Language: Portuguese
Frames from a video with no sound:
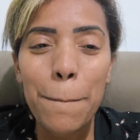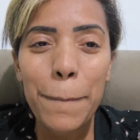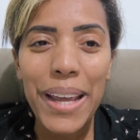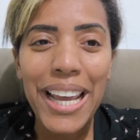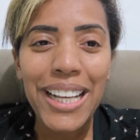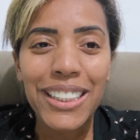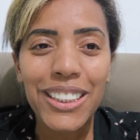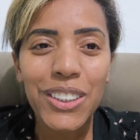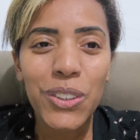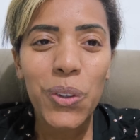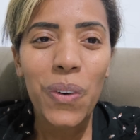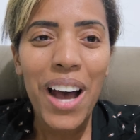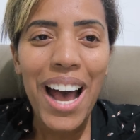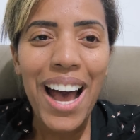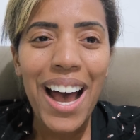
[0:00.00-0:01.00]

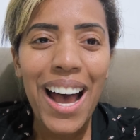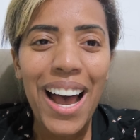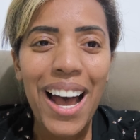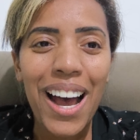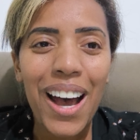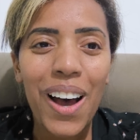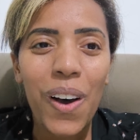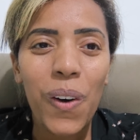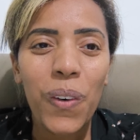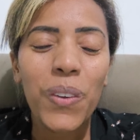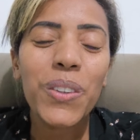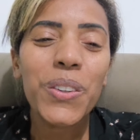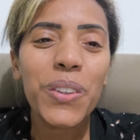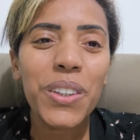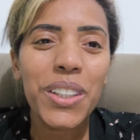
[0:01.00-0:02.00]

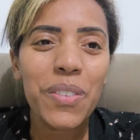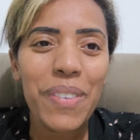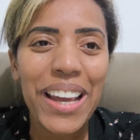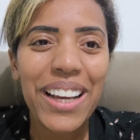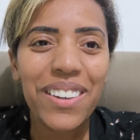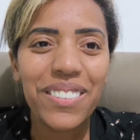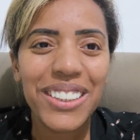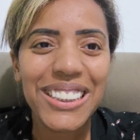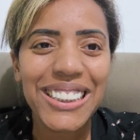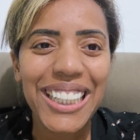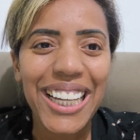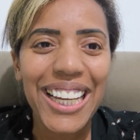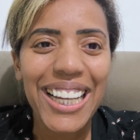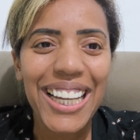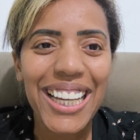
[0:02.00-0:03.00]
Pessoal, tudo bem com
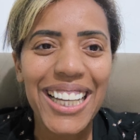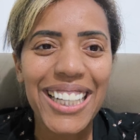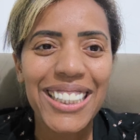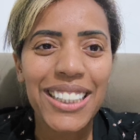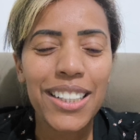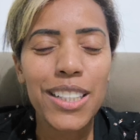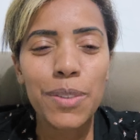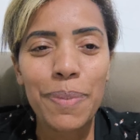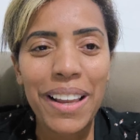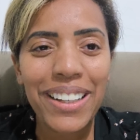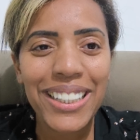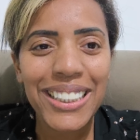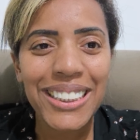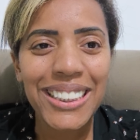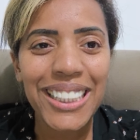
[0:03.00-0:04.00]
vocês? Eu
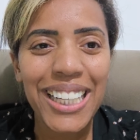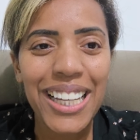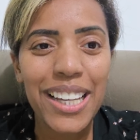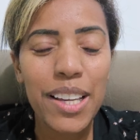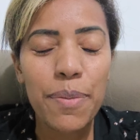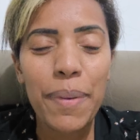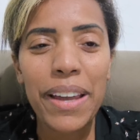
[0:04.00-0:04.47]
espero que sim.